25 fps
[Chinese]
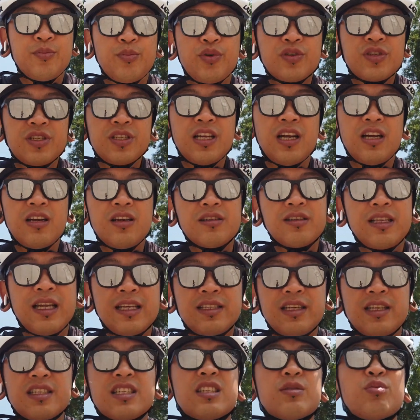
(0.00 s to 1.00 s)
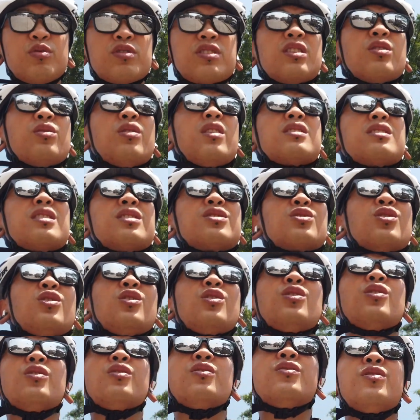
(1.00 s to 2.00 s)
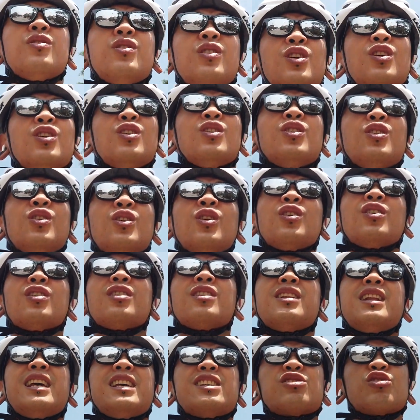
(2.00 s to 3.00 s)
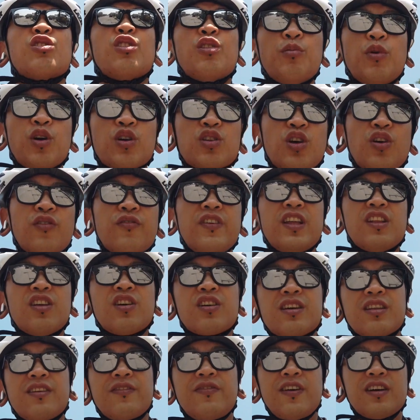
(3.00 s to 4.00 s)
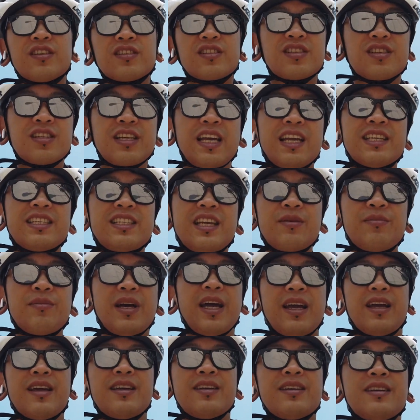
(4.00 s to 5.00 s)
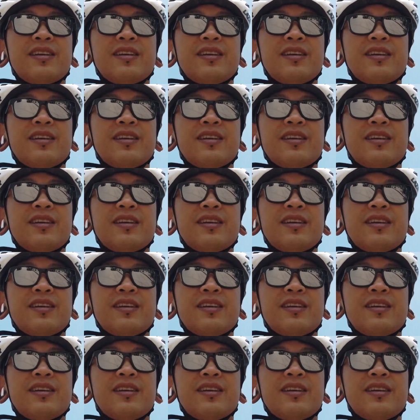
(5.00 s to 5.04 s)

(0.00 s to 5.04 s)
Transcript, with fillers: 不知道大家喜不喜欢这种类似于 Motovlog 的方式看清迈？